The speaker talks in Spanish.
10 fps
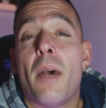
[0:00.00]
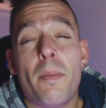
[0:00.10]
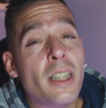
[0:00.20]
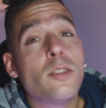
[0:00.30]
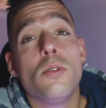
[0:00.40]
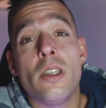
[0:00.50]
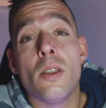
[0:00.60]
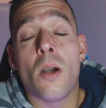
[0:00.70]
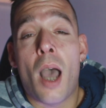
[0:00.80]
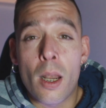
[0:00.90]
Va más
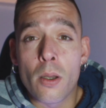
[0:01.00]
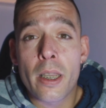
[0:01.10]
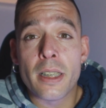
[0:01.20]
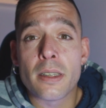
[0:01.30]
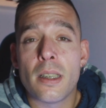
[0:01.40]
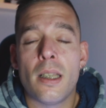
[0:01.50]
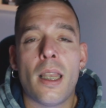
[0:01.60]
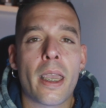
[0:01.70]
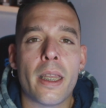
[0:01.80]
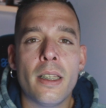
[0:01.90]
unido a lo que es
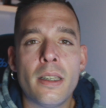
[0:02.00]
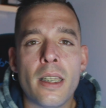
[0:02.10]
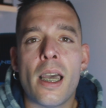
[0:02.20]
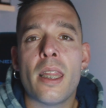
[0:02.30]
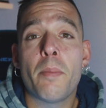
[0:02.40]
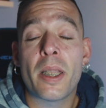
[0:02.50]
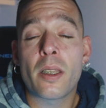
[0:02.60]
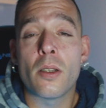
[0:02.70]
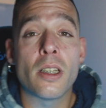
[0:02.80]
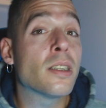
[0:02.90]
la genética de
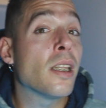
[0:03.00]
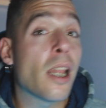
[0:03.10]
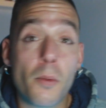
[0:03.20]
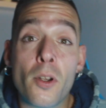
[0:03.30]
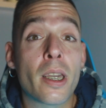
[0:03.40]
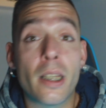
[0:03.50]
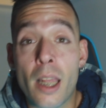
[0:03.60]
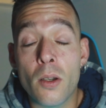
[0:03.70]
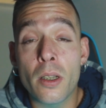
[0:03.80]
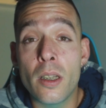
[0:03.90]
patrones del árbol
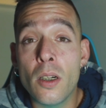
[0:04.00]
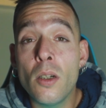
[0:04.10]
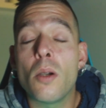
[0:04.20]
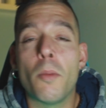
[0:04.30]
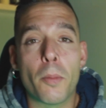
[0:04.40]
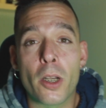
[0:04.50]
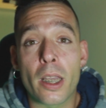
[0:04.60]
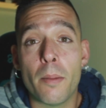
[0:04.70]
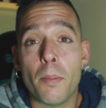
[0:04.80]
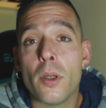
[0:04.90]
genealógico, como por
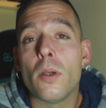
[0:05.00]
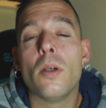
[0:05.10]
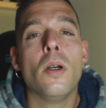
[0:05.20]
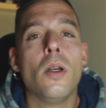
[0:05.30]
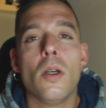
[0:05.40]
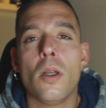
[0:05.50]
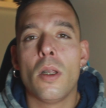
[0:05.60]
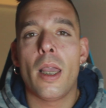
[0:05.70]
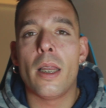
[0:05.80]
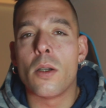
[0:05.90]
ejemplo
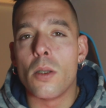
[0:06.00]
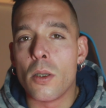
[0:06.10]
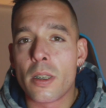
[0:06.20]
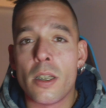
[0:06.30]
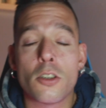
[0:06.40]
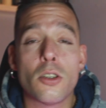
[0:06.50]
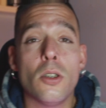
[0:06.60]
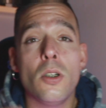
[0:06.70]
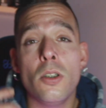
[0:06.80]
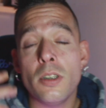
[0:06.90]
el color de los
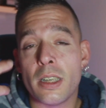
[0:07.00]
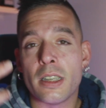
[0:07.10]
ojos,